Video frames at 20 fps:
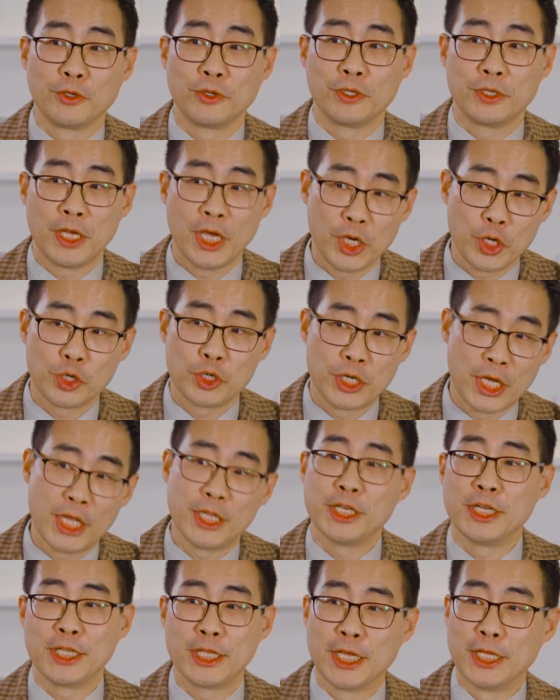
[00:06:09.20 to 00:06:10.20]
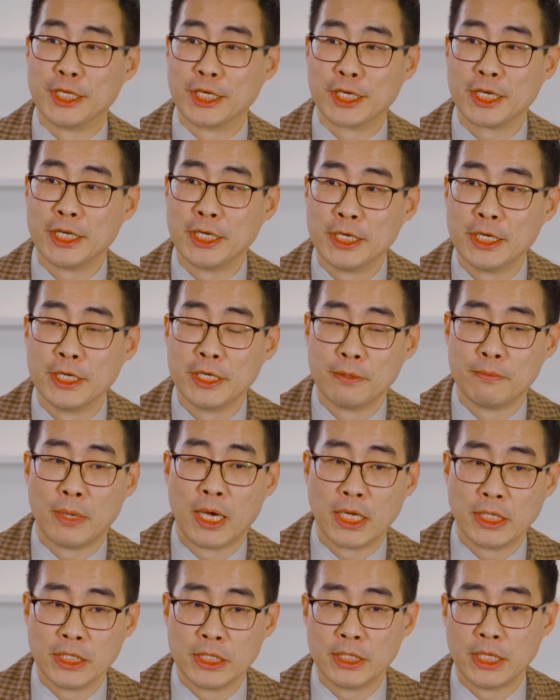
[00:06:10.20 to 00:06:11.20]
것들을 해결을 해드릴 테니까
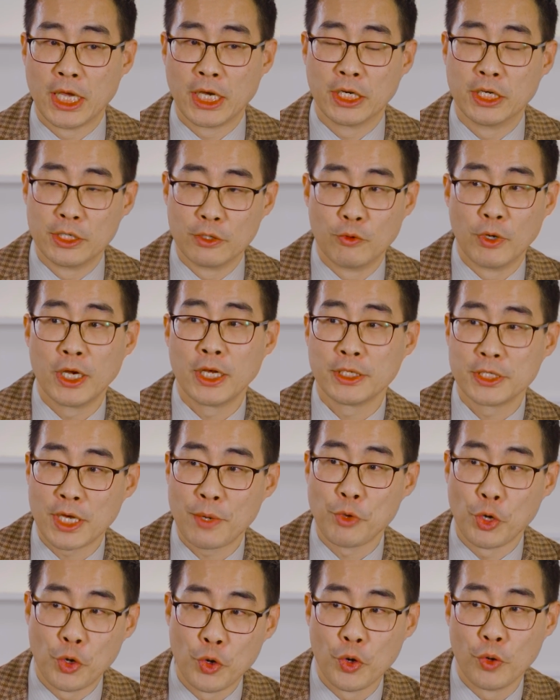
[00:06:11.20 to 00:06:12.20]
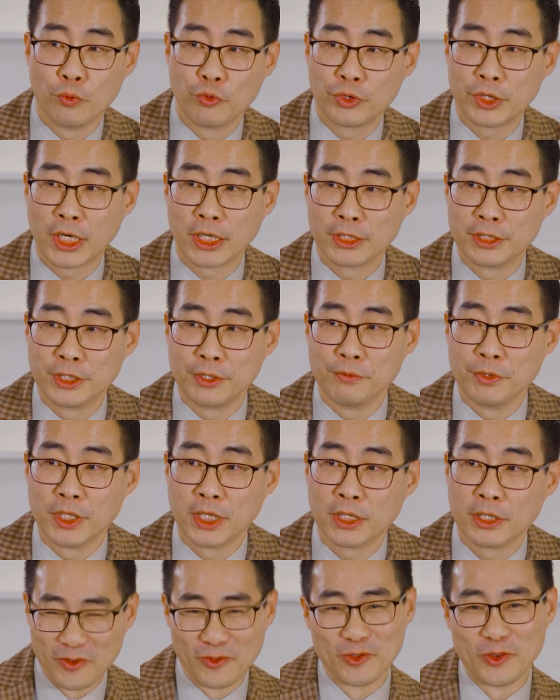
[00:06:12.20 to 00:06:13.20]
많은 댓글과 참여
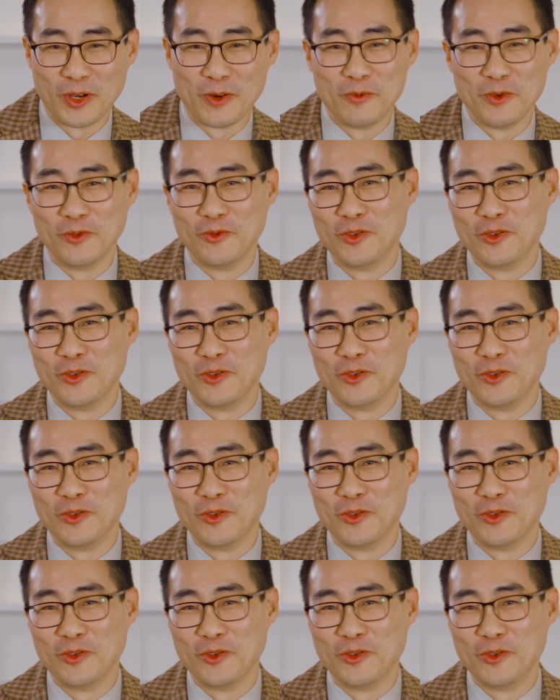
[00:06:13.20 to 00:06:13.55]
부탁드립니다. 구독 한번